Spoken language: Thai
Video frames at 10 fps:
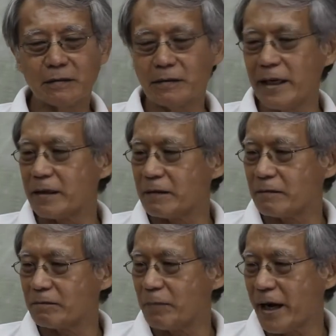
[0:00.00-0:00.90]
เล่น
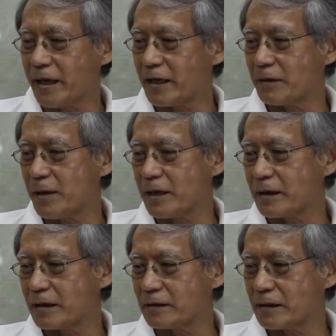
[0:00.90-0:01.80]
ไพ่กันบ้าง
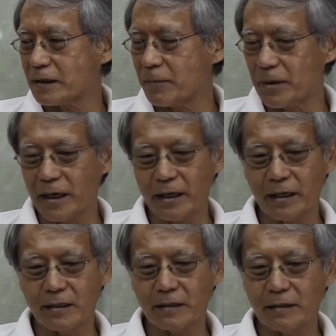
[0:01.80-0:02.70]
ทำอะไร
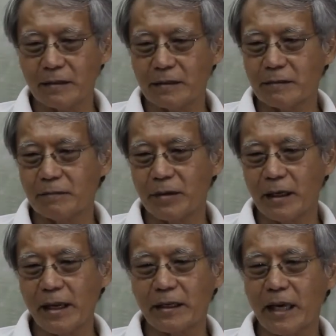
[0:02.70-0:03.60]
กันเป็น
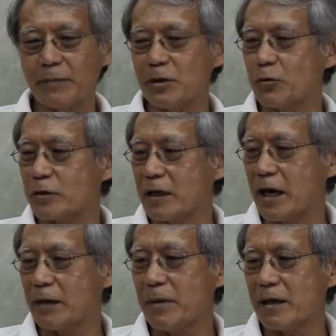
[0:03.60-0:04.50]
เล่นเกมสนุกส
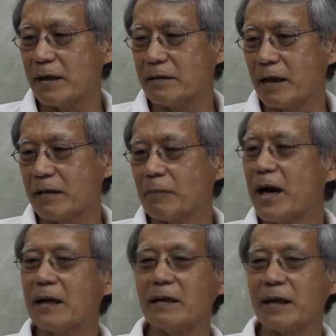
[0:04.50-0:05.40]
นานบ้างแล้วเสร็จแล้วสัก
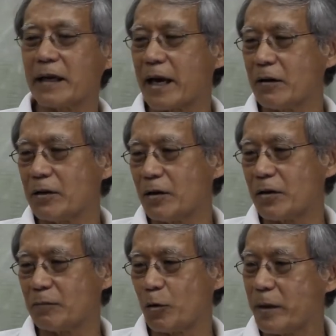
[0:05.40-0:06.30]
พักหนึ่งเด็กๆก็นอ
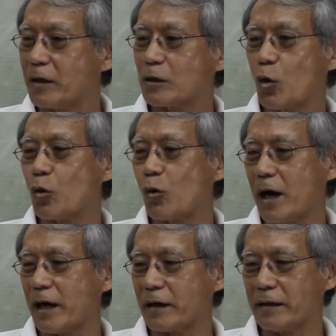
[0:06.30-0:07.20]
น ผมเองก็โตก
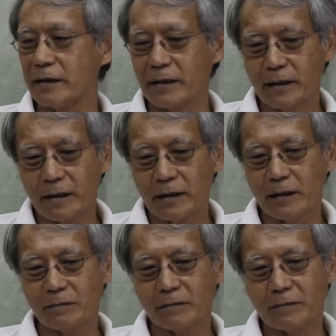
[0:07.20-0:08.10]
ว่า
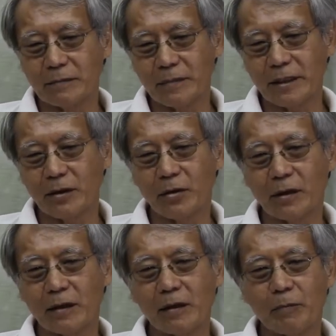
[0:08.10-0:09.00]
ก็ไม่นอน
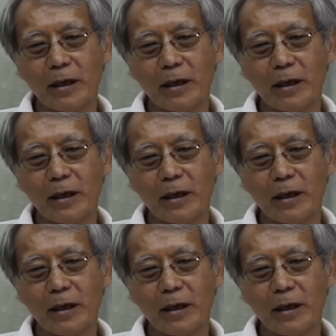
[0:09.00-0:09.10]
แล้วก็ไป